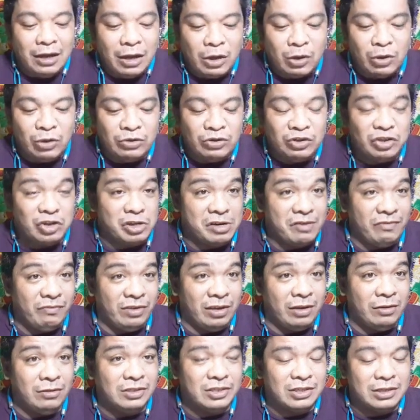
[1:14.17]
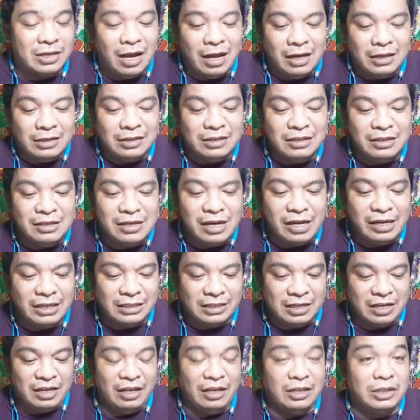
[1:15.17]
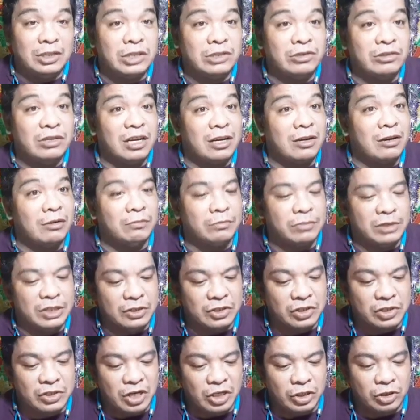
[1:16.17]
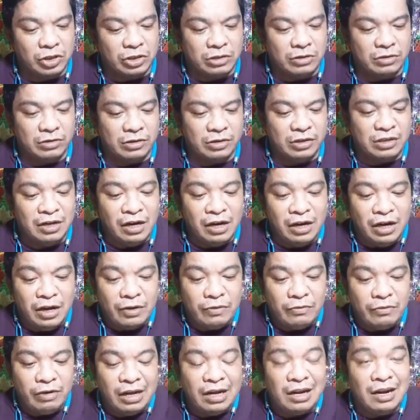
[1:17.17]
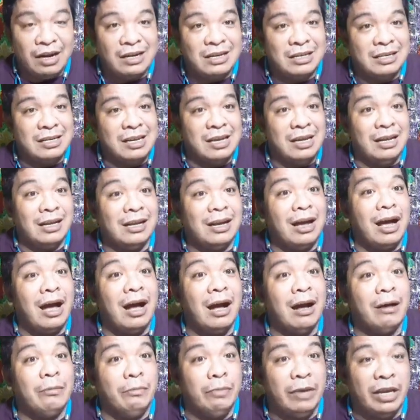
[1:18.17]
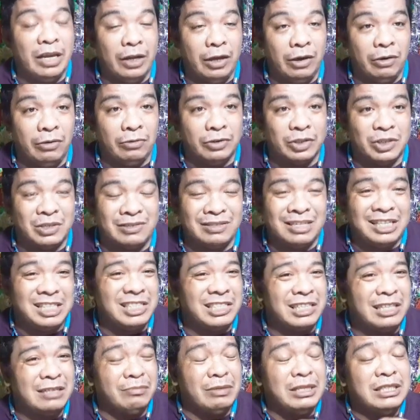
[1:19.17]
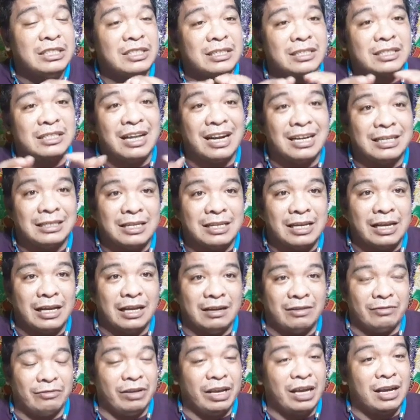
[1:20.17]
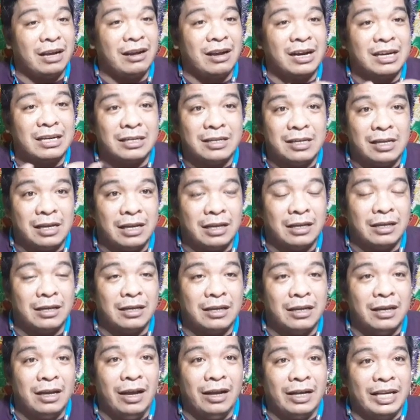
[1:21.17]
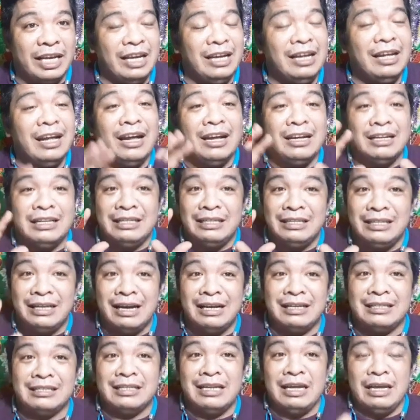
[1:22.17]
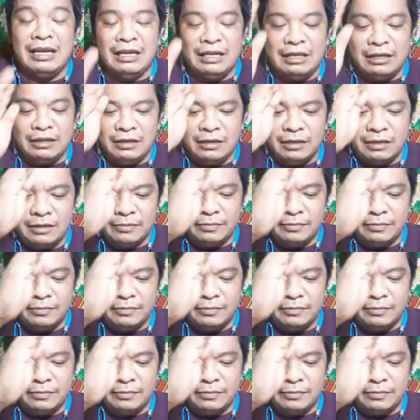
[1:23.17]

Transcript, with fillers: contributes nothing to the conversation regarding a video. So does it means nothing regarding. Okay, nothing